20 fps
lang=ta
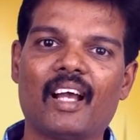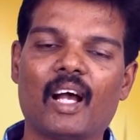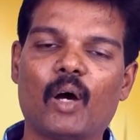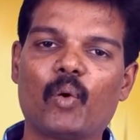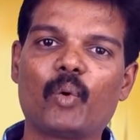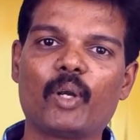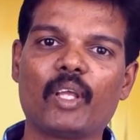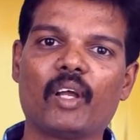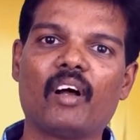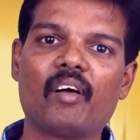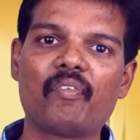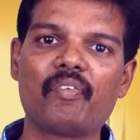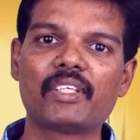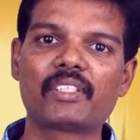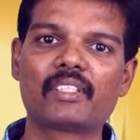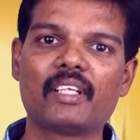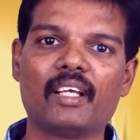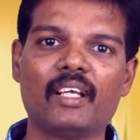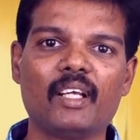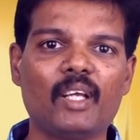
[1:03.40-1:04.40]
அவருடைய
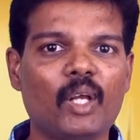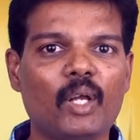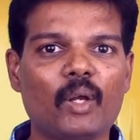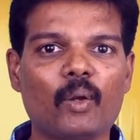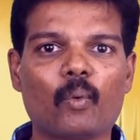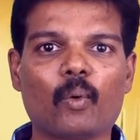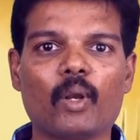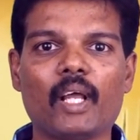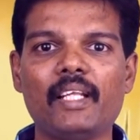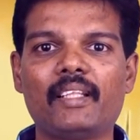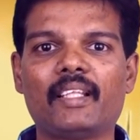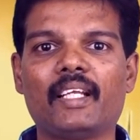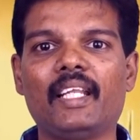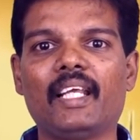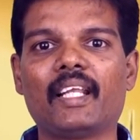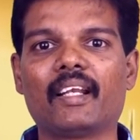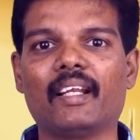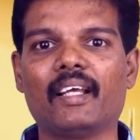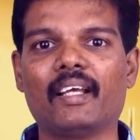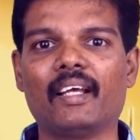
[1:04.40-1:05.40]
ஆபீஸ்ல குழாய்
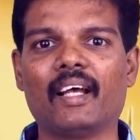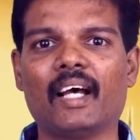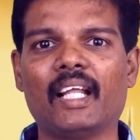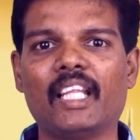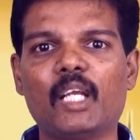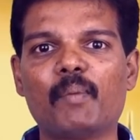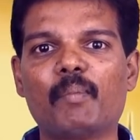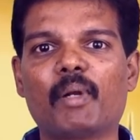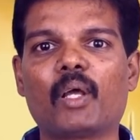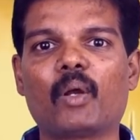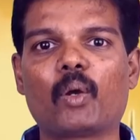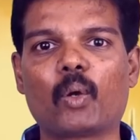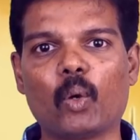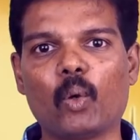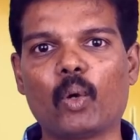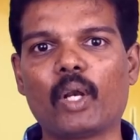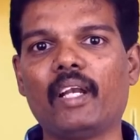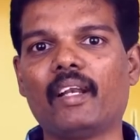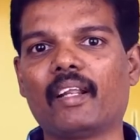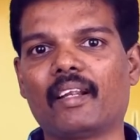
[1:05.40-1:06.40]
தண்ணீர்ல அதிகமான
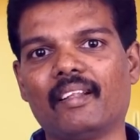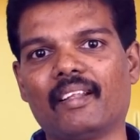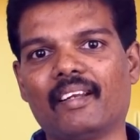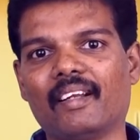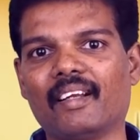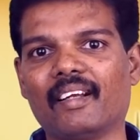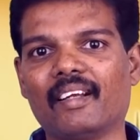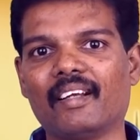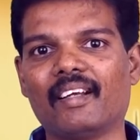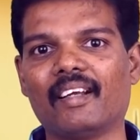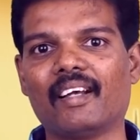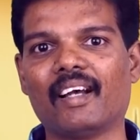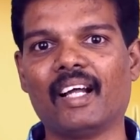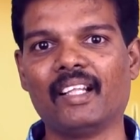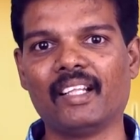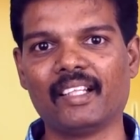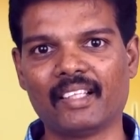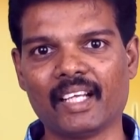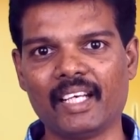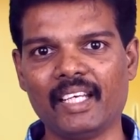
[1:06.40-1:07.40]
குளோரின் இருந்திருக்கு
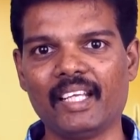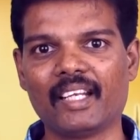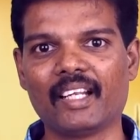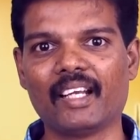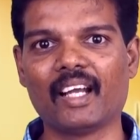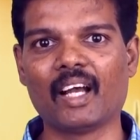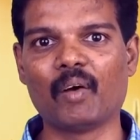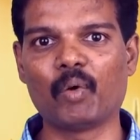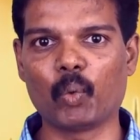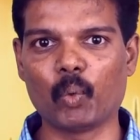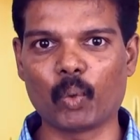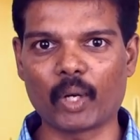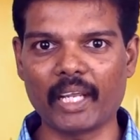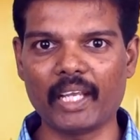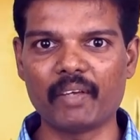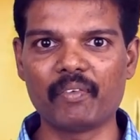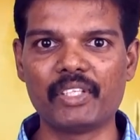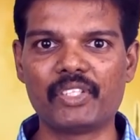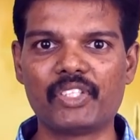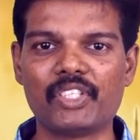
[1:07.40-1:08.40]
அந்த தண்ணீரை அவர்
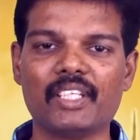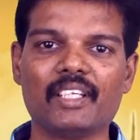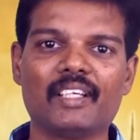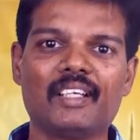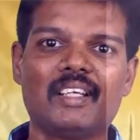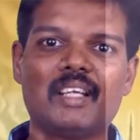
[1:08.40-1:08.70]
உரைய வச்சு